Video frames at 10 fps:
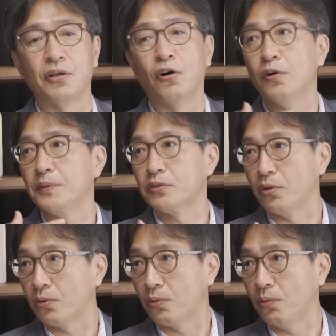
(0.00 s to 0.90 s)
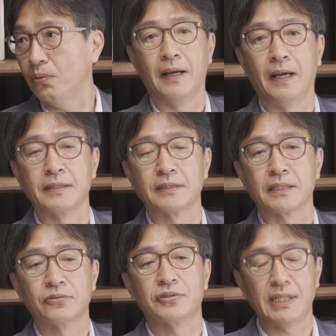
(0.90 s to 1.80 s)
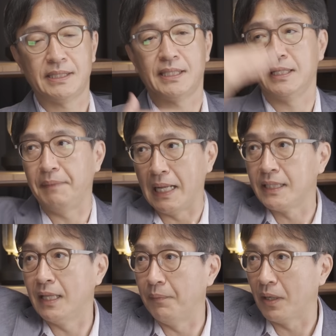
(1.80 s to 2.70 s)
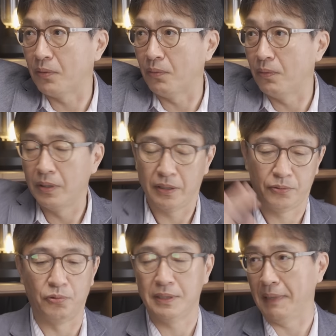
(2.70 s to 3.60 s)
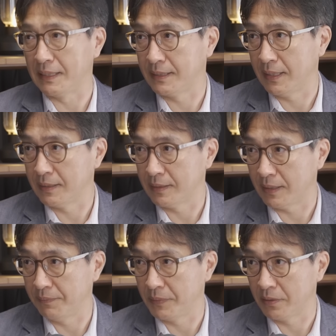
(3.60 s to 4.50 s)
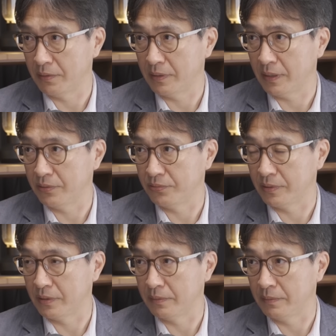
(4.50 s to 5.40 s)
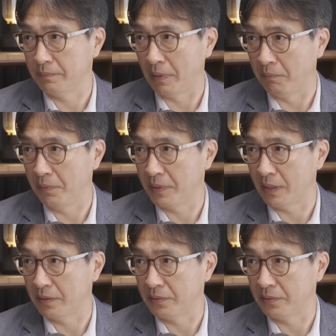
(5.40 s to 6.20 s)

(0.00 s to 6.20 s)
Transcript: 경험이 적고 아직 투자 시간이 많이 남았고 음. 돈이 많지 않은 사람들이 선택할 수 있는 방법이라는